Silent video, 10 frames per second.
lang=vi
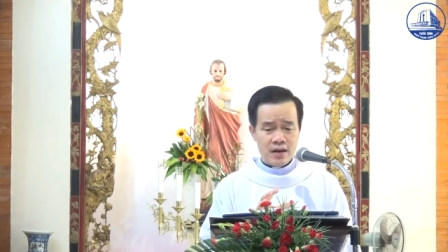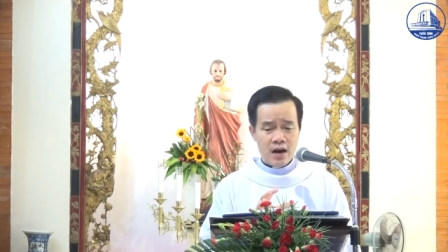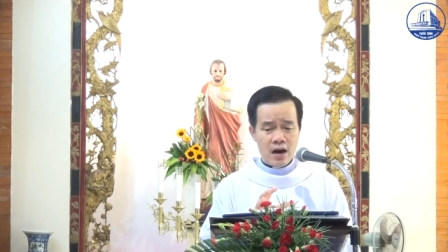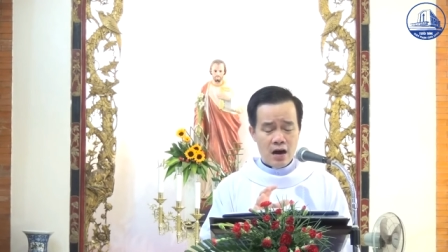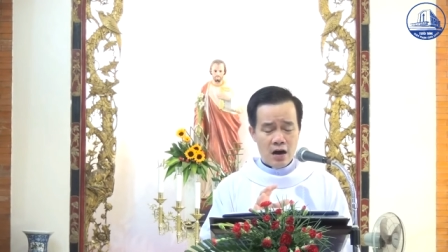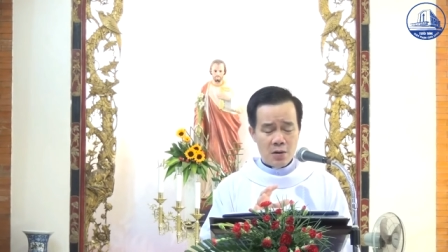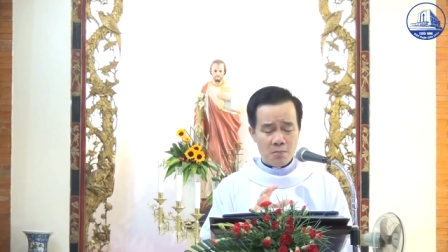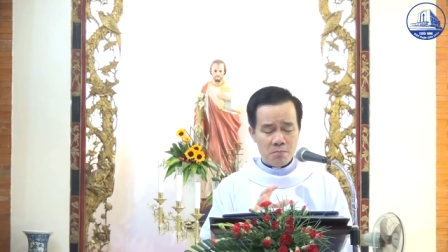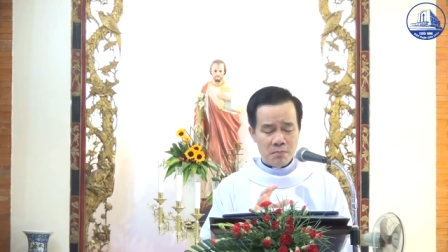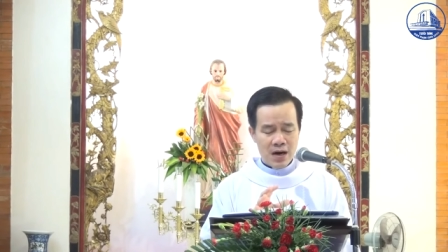họ
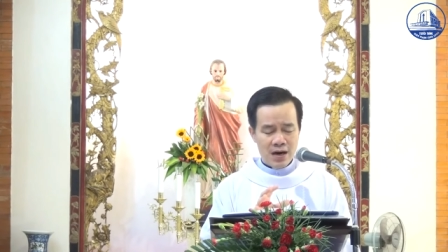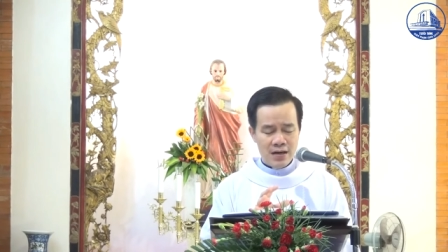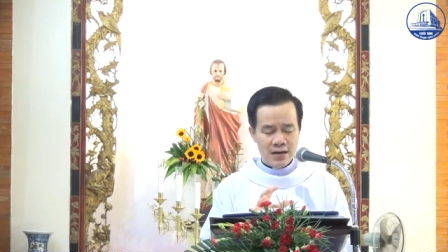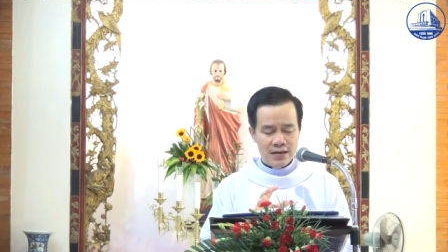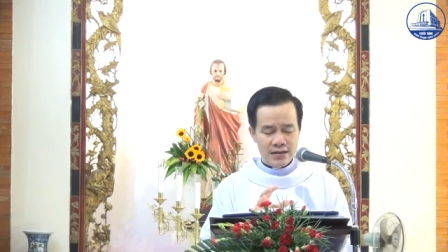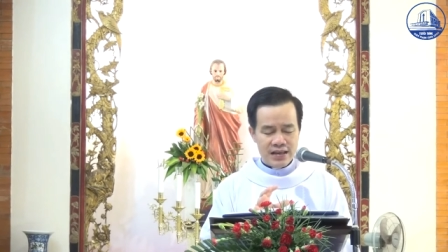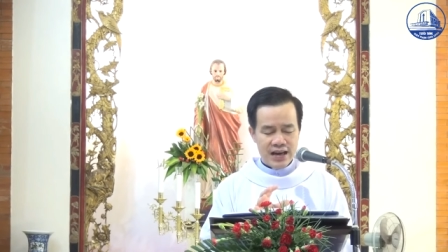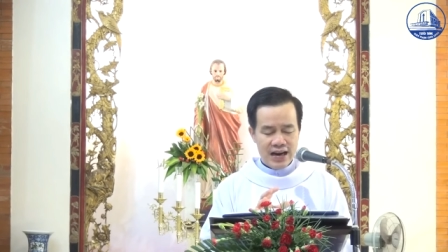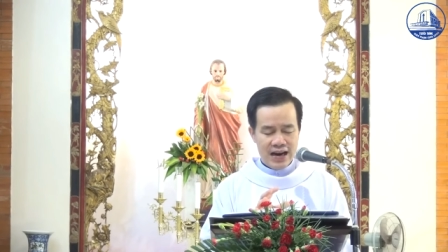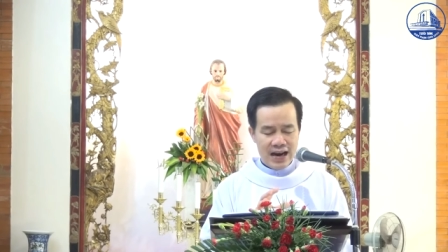mới
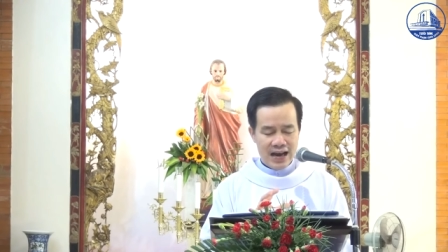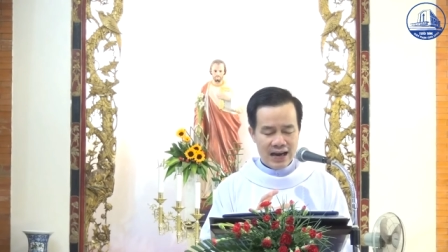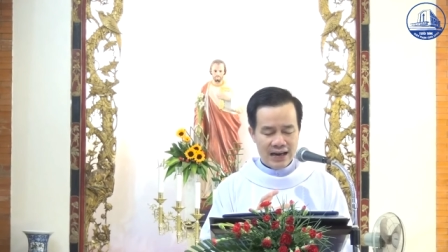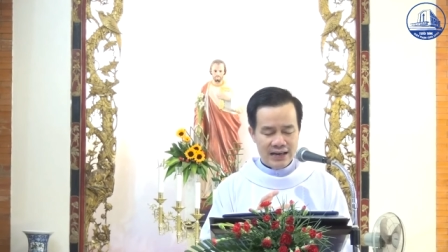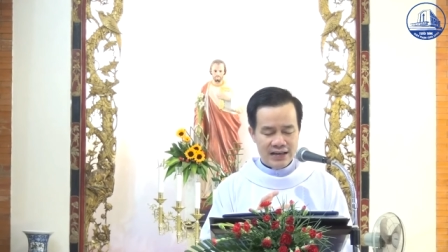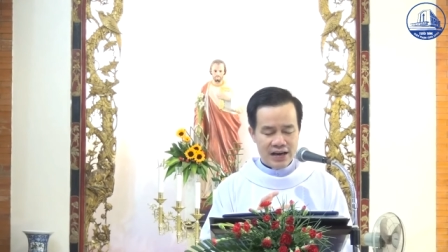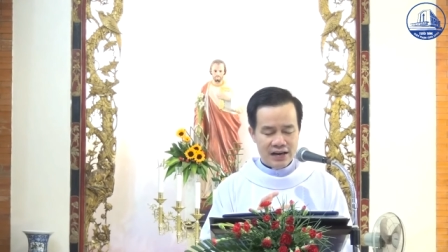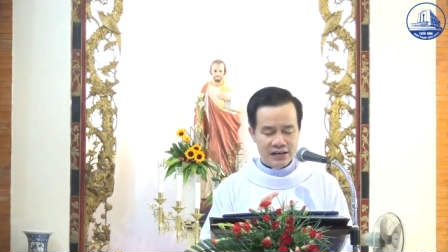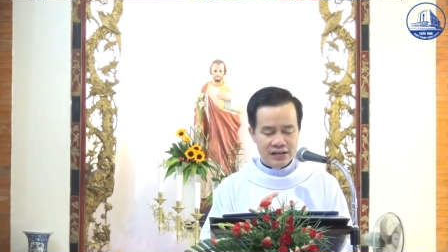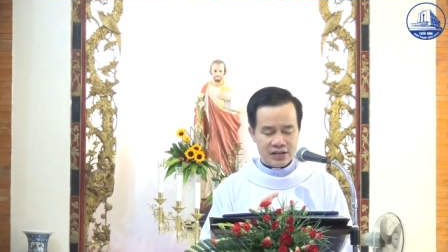nhìn lại
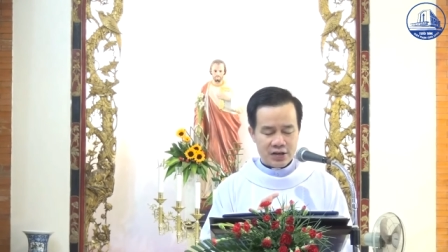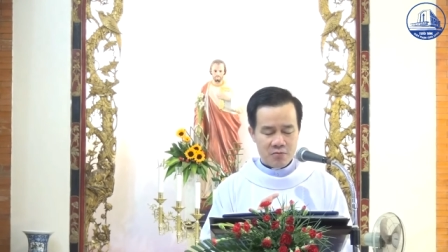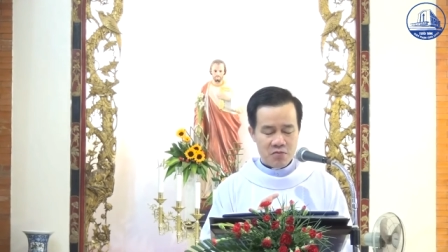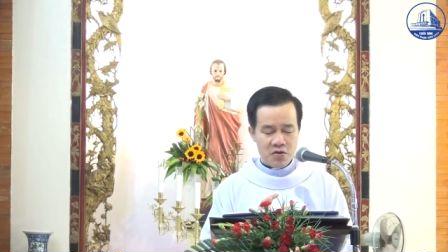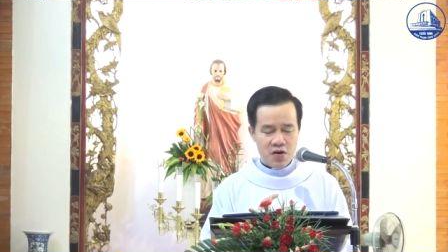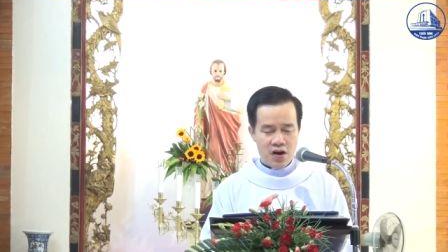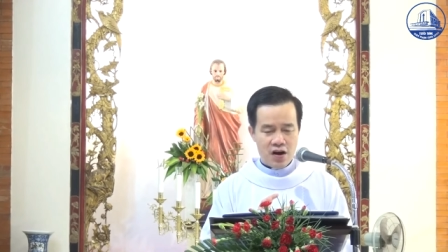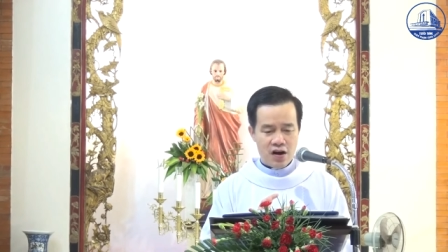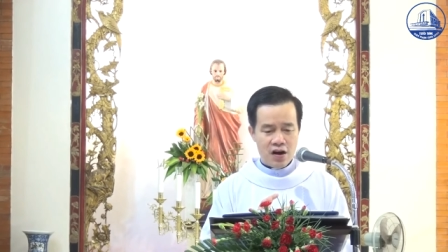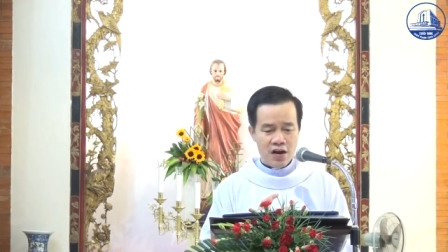đời sống của
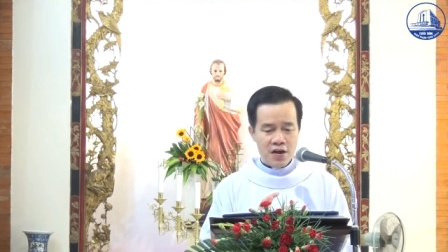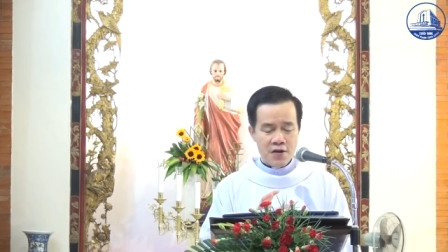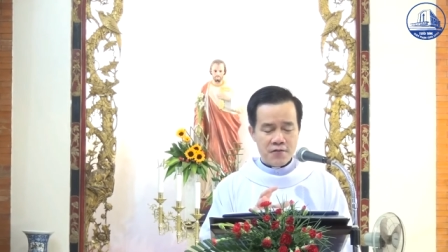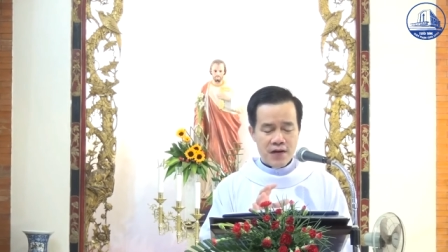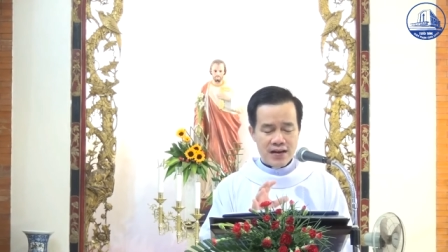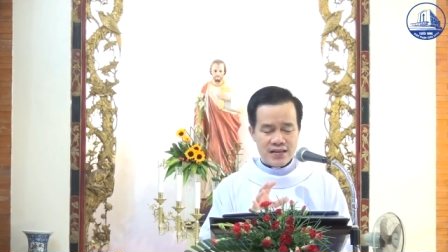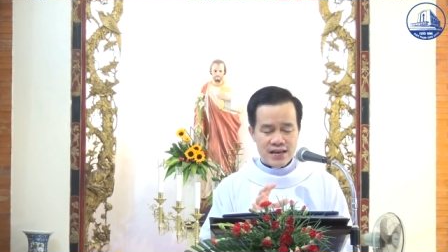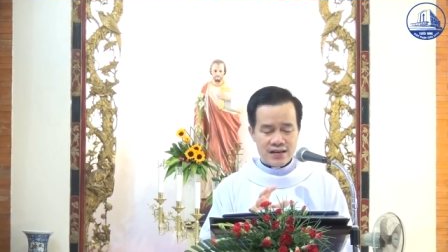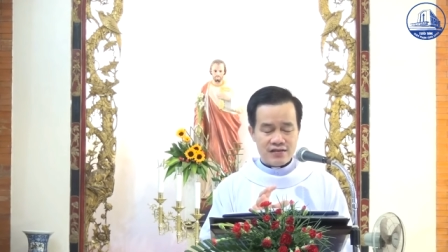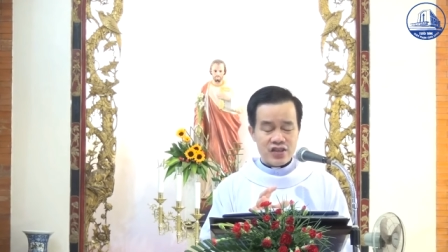họ và
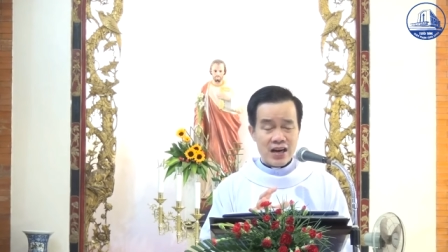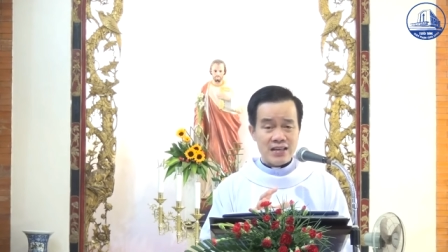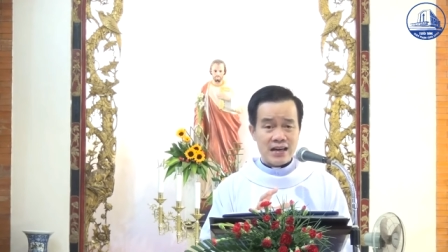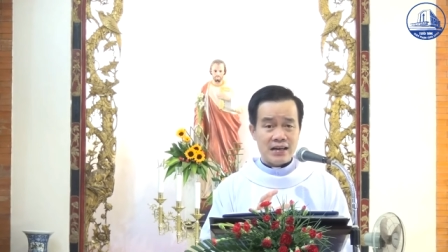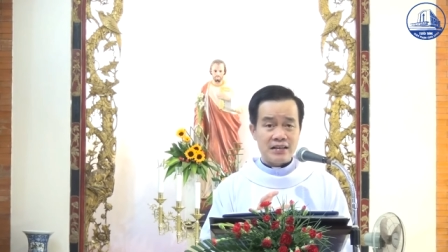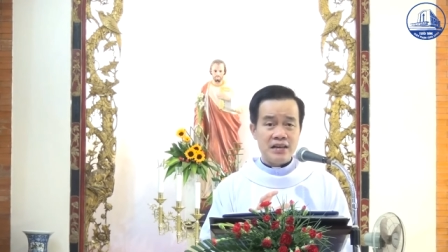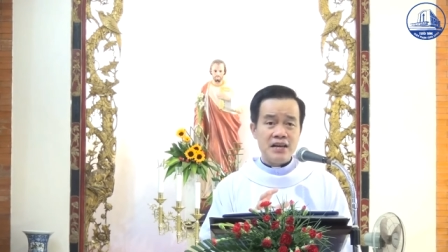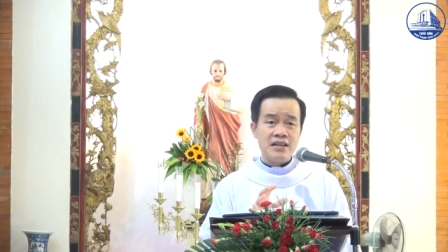nhận ra rằng